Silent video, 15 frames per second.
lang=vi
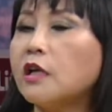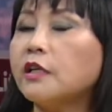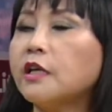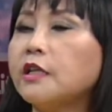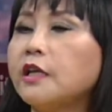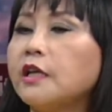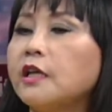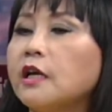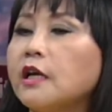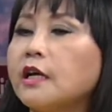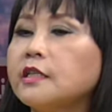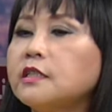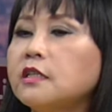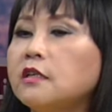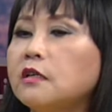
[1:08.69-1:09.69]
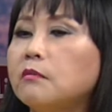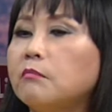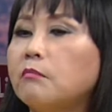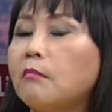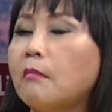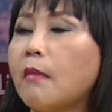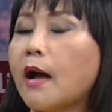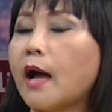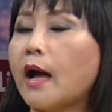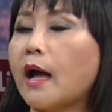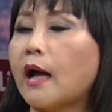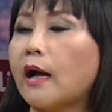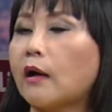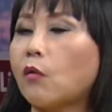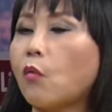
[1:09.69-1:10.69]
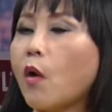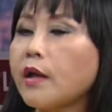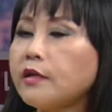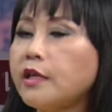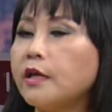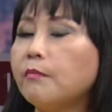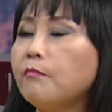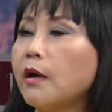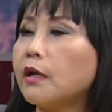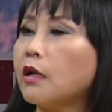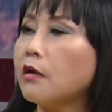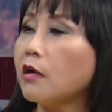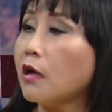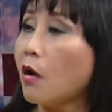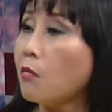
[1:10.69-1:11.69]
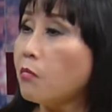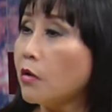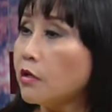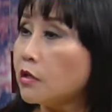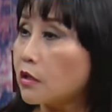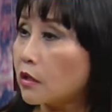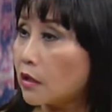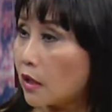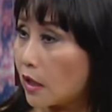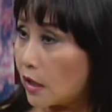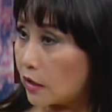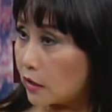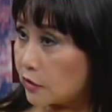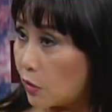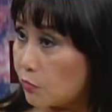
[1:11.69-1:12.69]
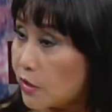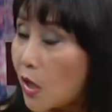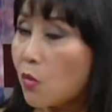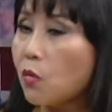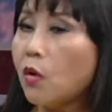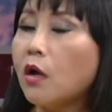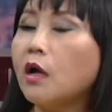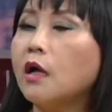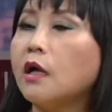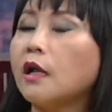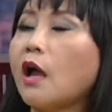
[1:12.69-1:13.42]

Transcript: thế thì cái sự mà quan điểm mà nó không có được uh, giống nhau à.